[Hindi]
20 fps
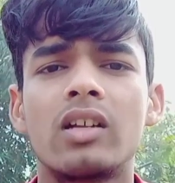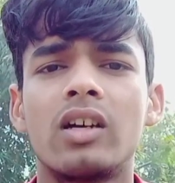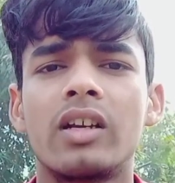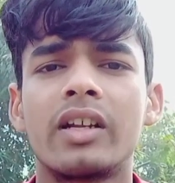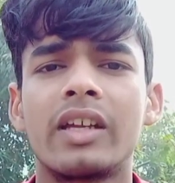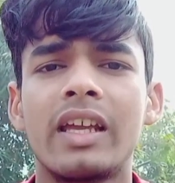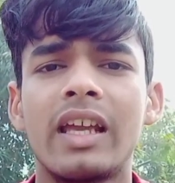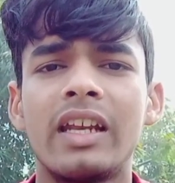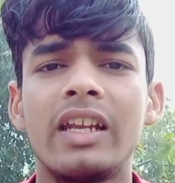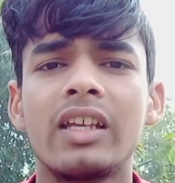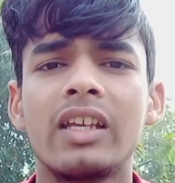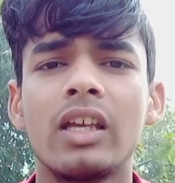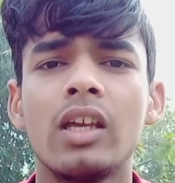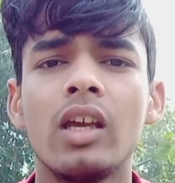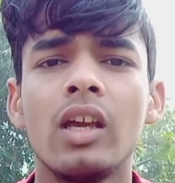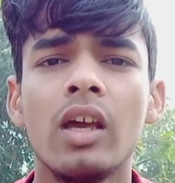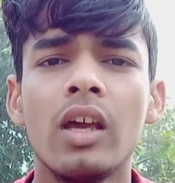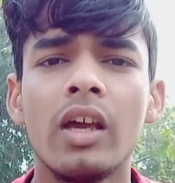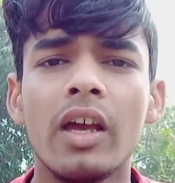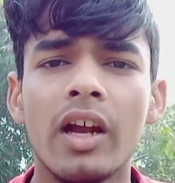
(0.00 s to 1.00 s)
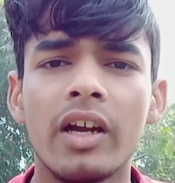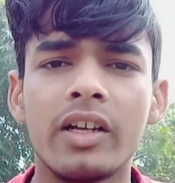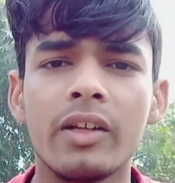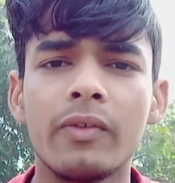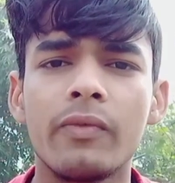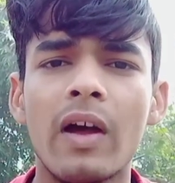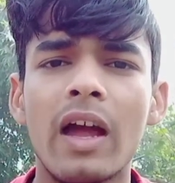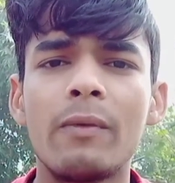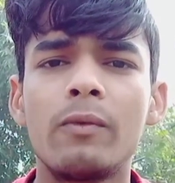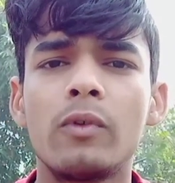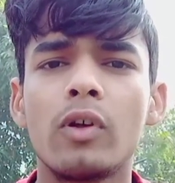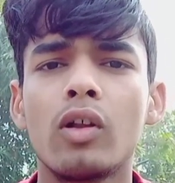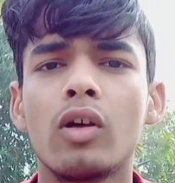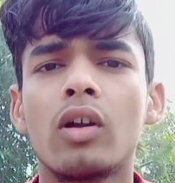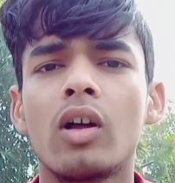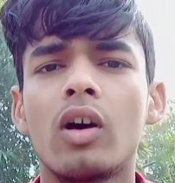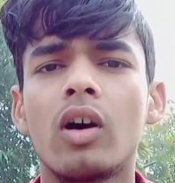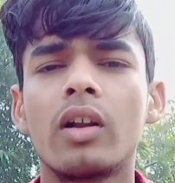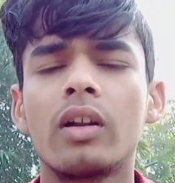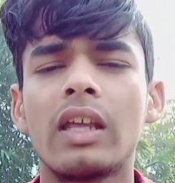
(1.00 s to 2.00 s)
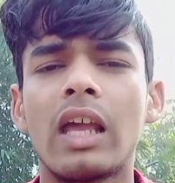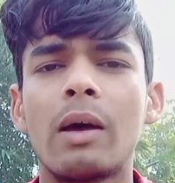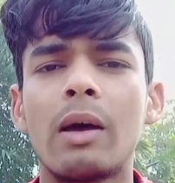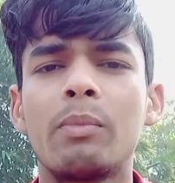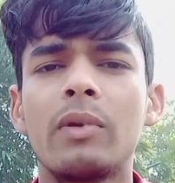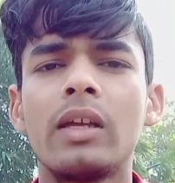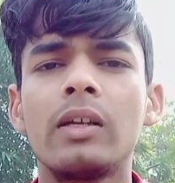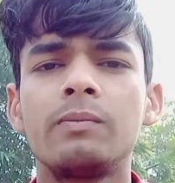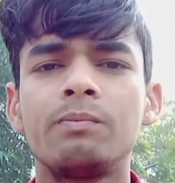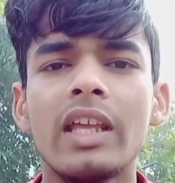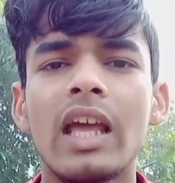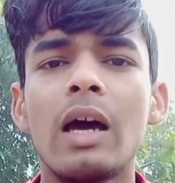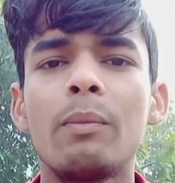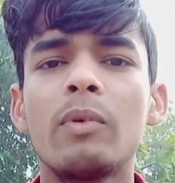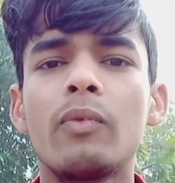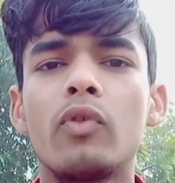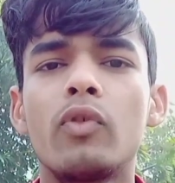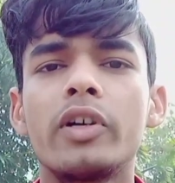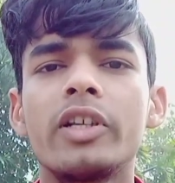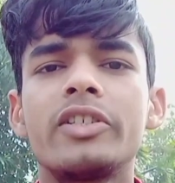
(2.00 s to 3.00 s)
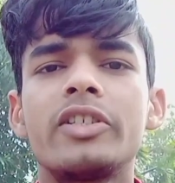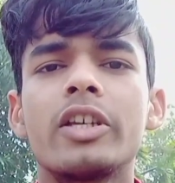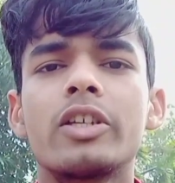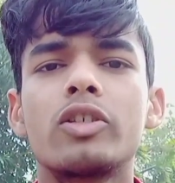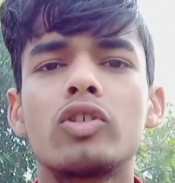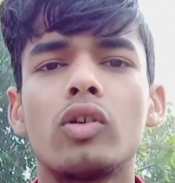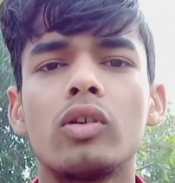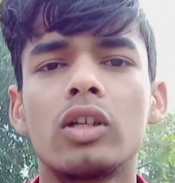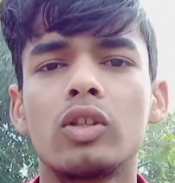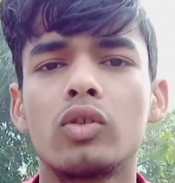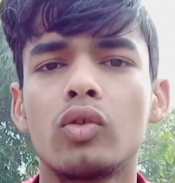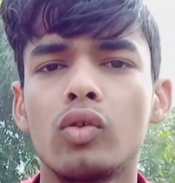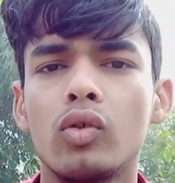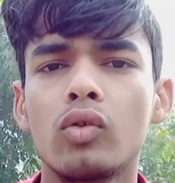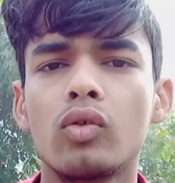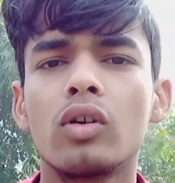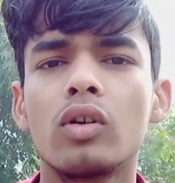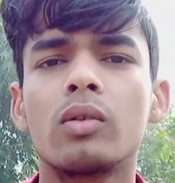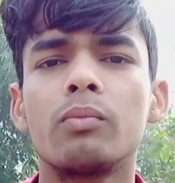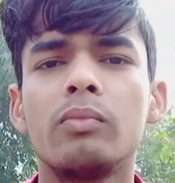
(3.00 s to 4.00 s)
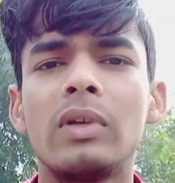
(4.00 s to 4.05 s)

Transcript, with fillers: ऐड करके यानी कि 85 डॉलर और यहाँ पे यहाँ पे 46 डॉलर दोनों को